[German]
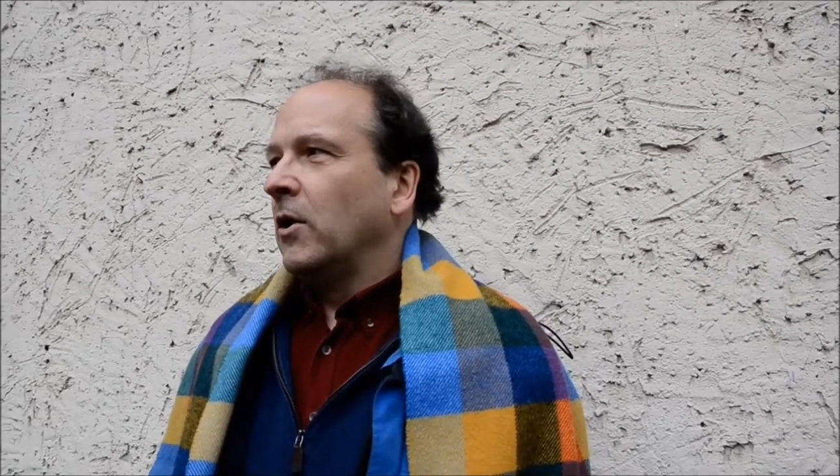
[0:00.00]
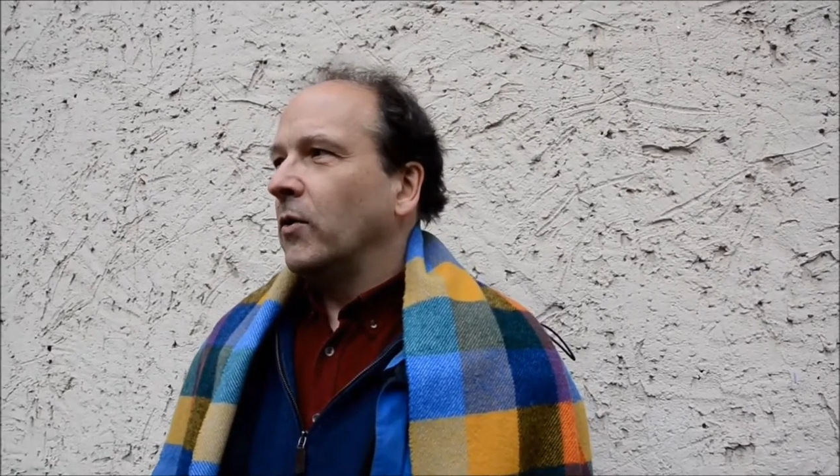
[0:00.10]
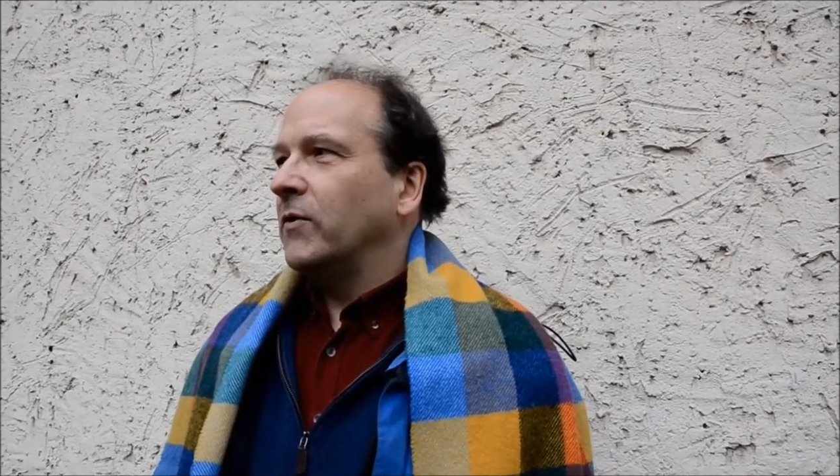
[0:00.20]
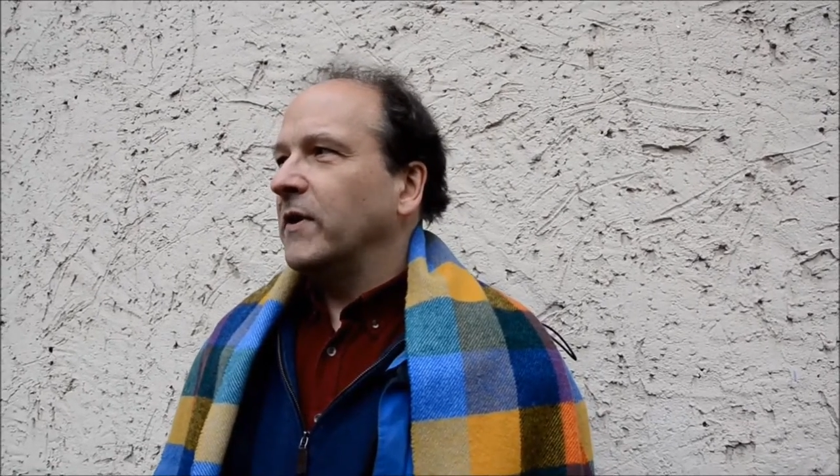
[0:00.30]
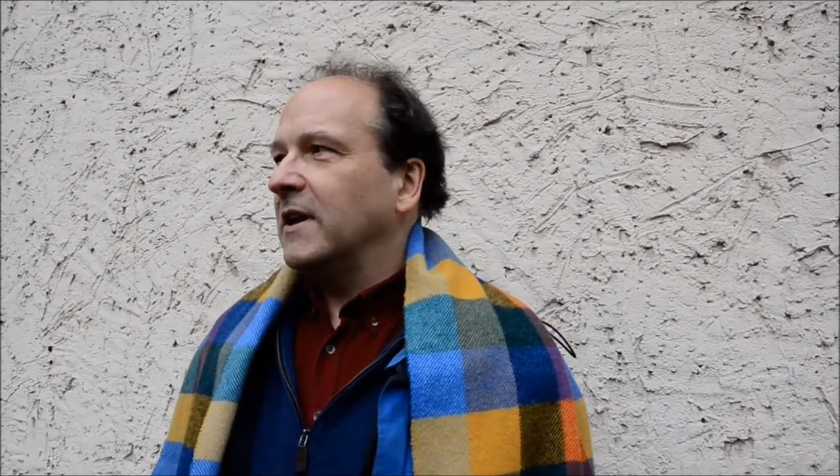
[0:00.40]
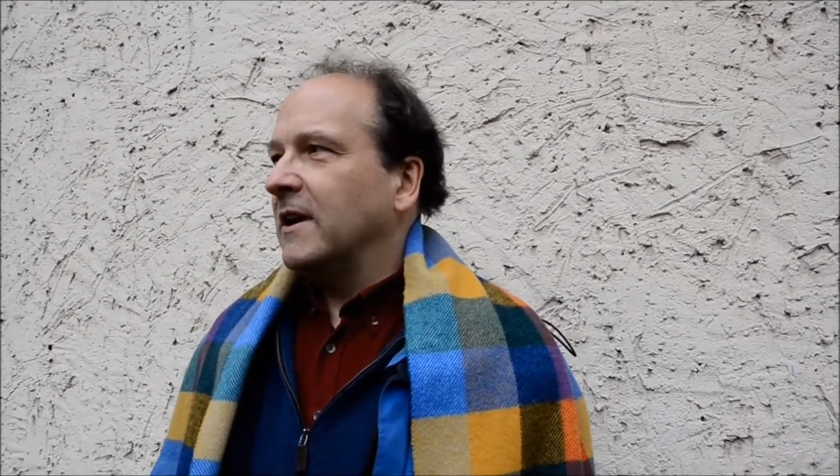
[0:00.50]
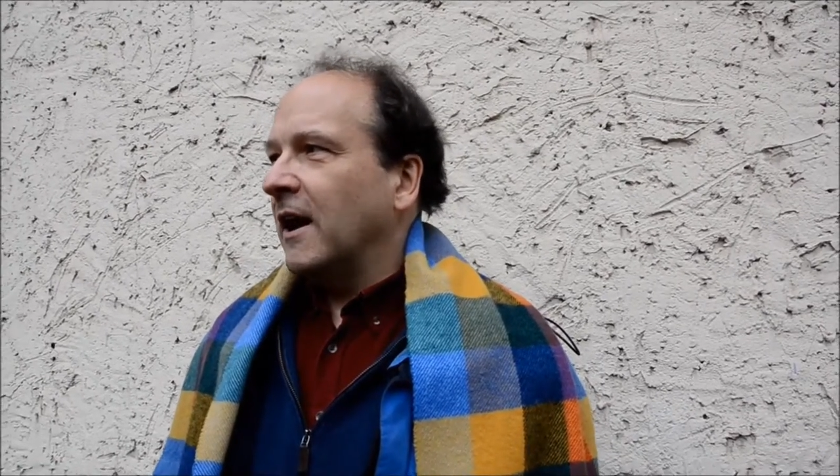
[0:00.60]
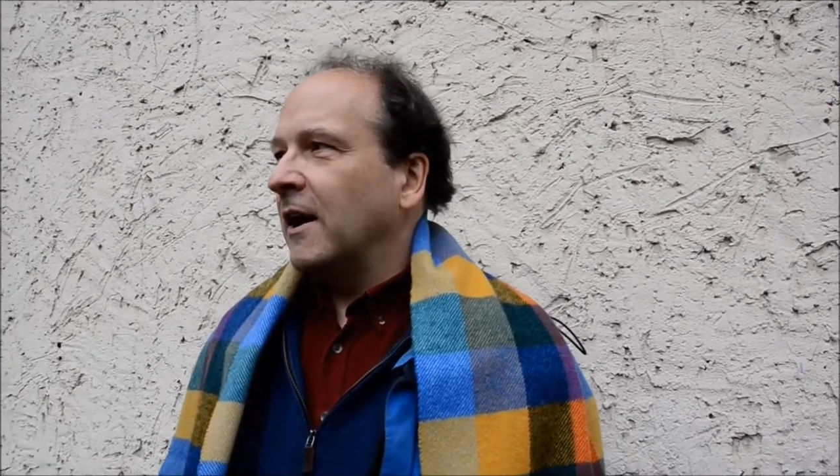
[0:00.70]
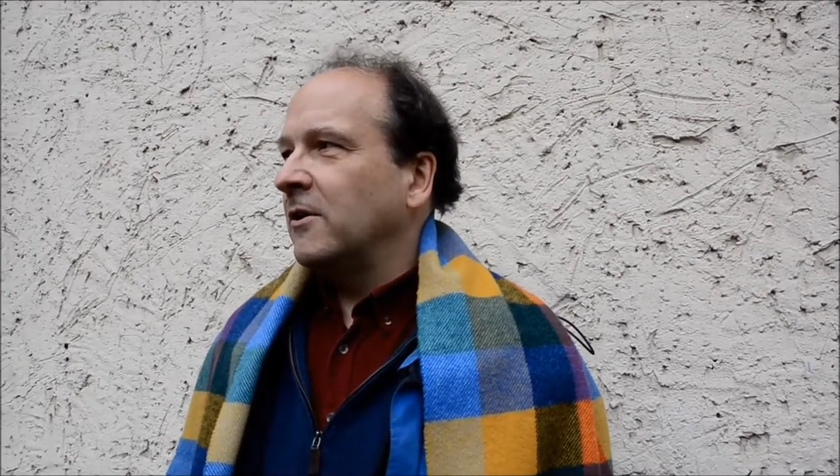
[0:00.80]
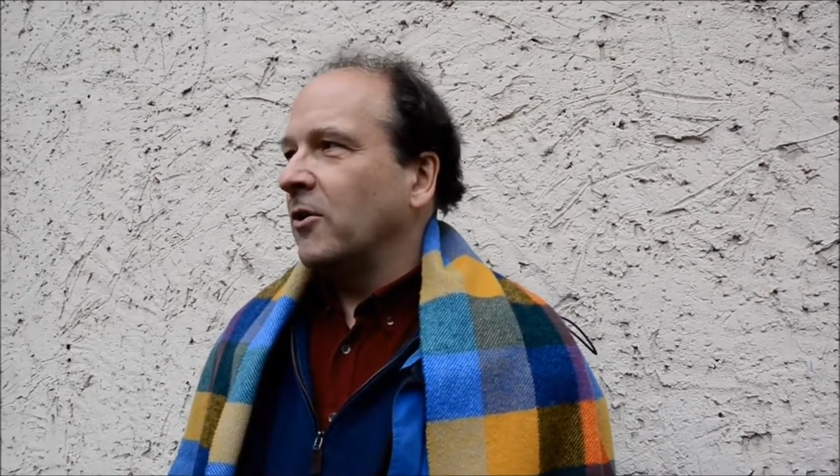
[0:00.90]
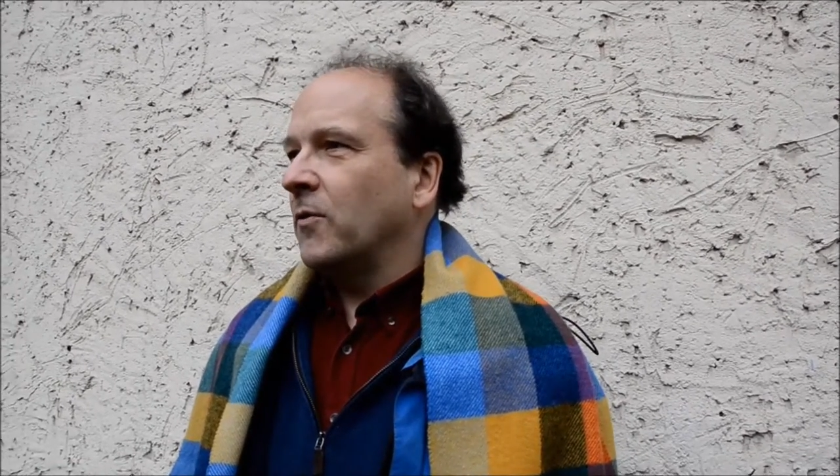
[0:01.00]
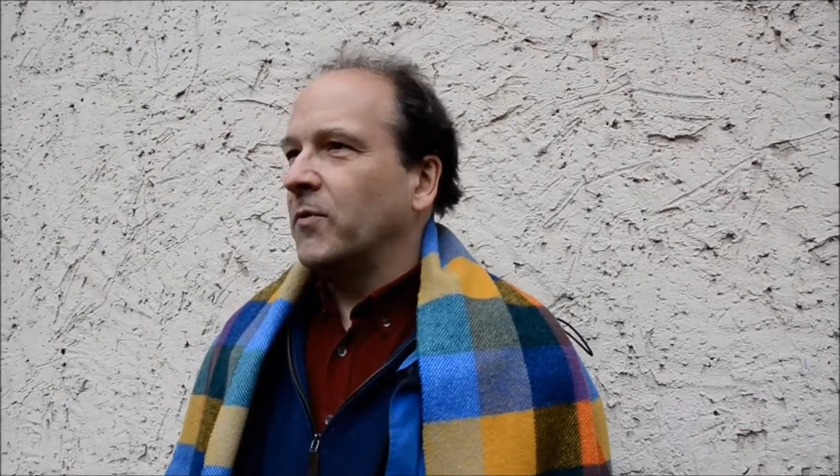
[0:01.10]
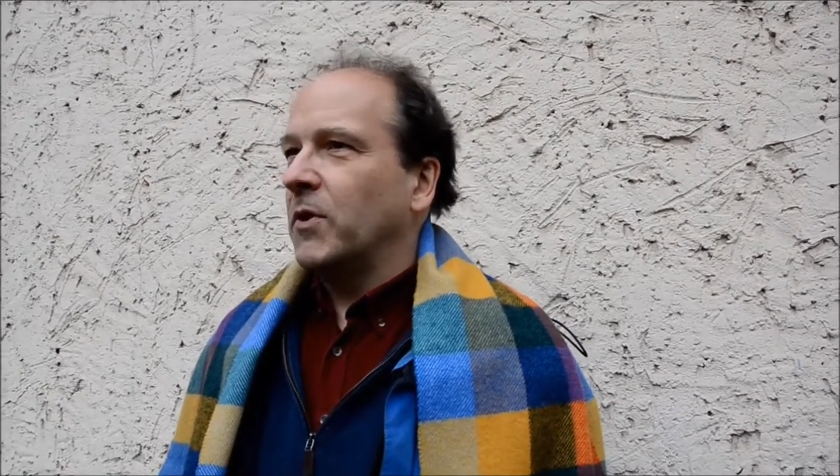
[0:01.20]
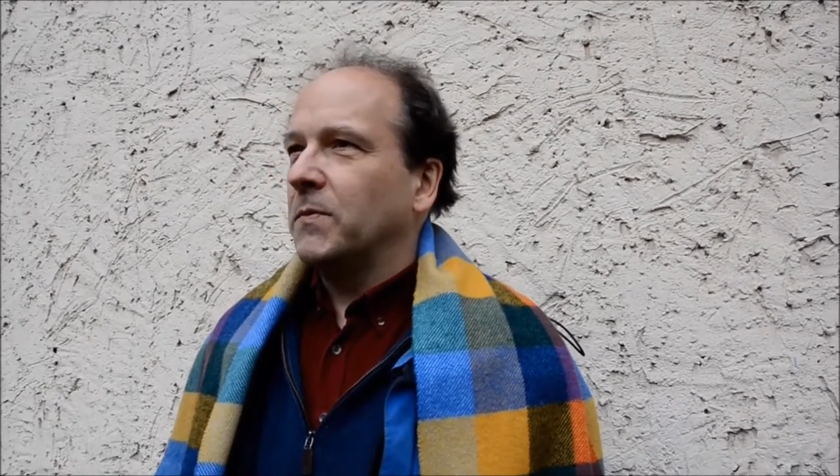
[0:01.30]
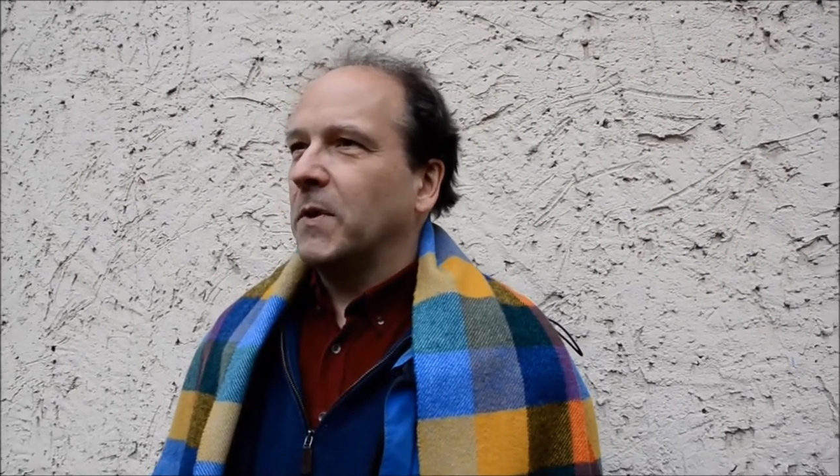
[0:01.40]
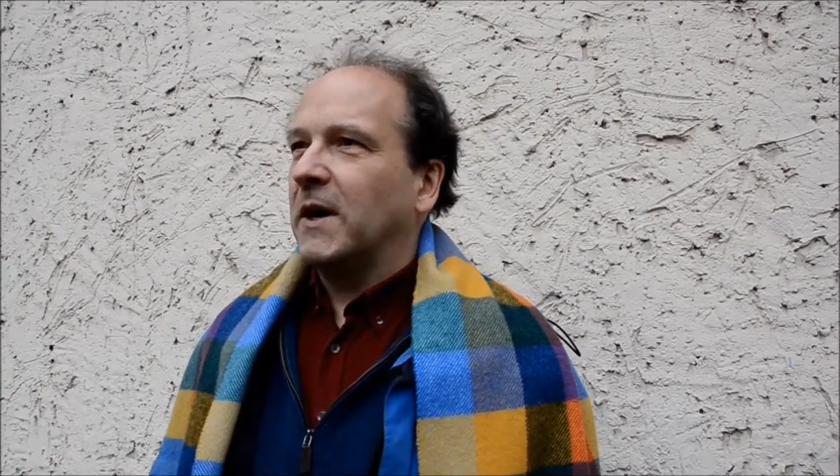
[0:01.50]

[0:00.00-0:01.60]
Und egal, ob wir über